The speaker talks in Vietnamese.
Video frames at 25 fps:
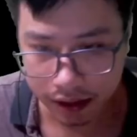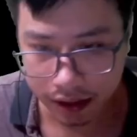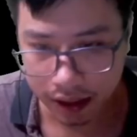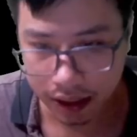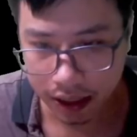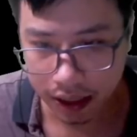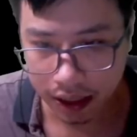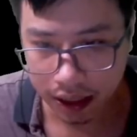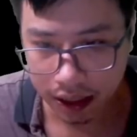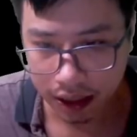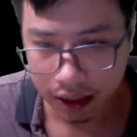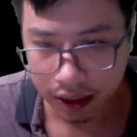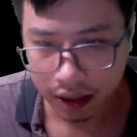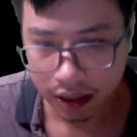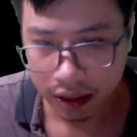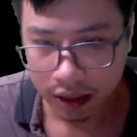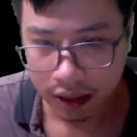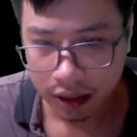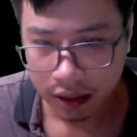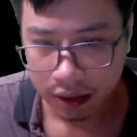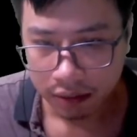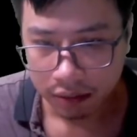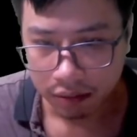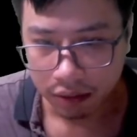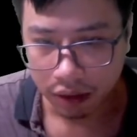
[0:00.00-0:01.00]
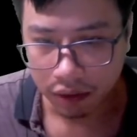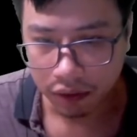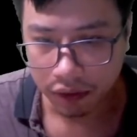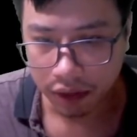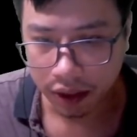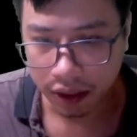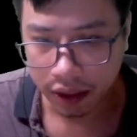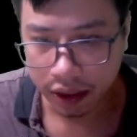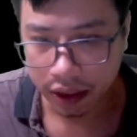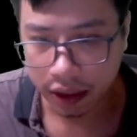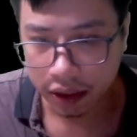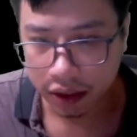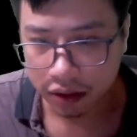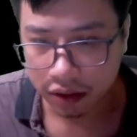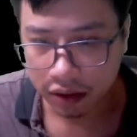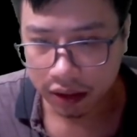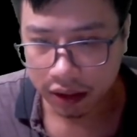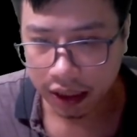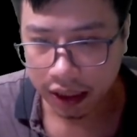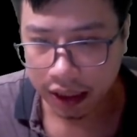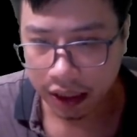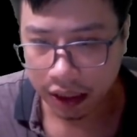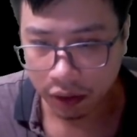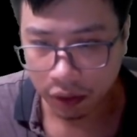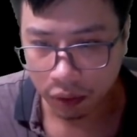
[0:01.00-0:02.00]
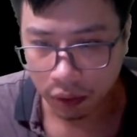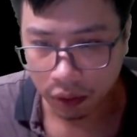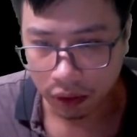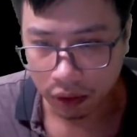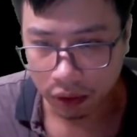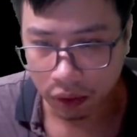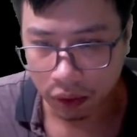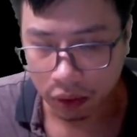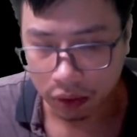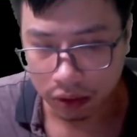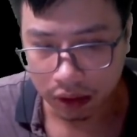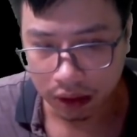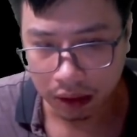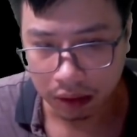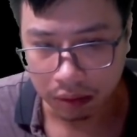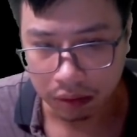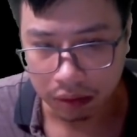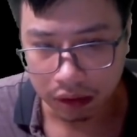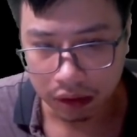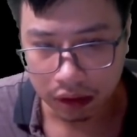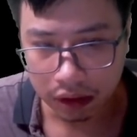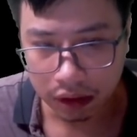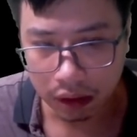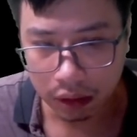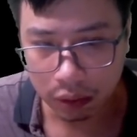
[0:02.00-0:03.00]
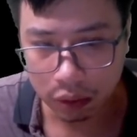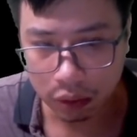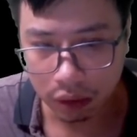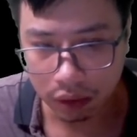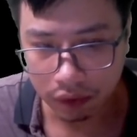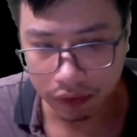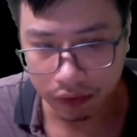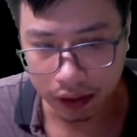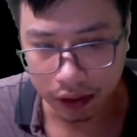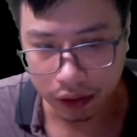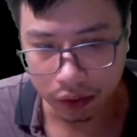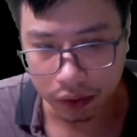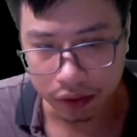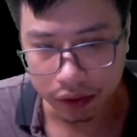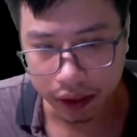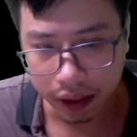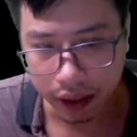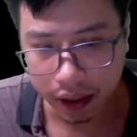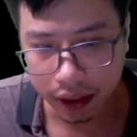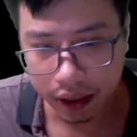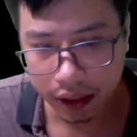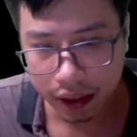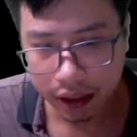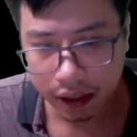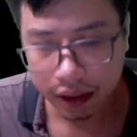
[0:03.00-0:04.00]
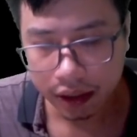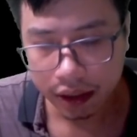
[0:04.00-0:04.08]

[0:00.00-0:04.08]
ra, bởi vì khí tức này là của cổ tộc, không thuộc về tu sĩ.